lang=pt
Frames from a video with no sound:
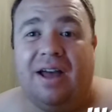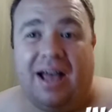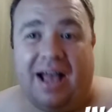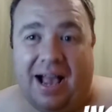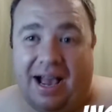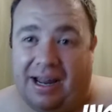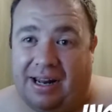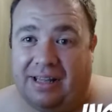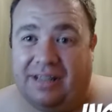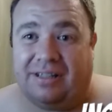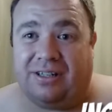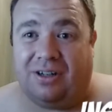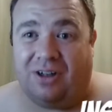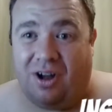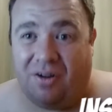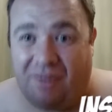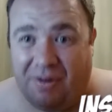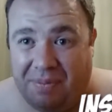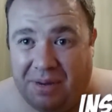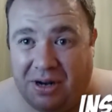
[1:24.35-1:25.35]
Agradecer
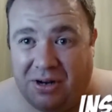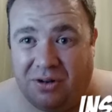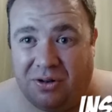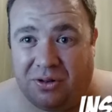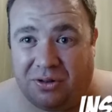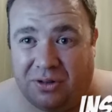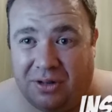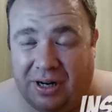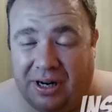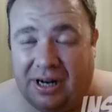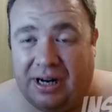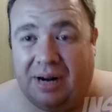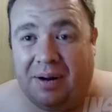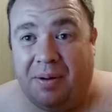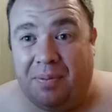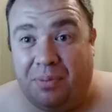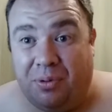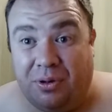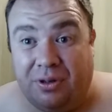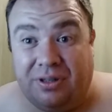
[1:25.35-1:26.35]
novamente ao Dr.
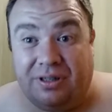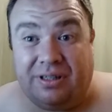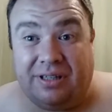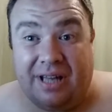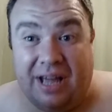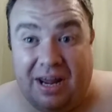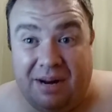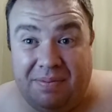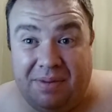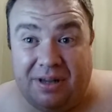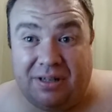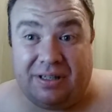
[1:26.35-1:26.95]
Reclama por estar me,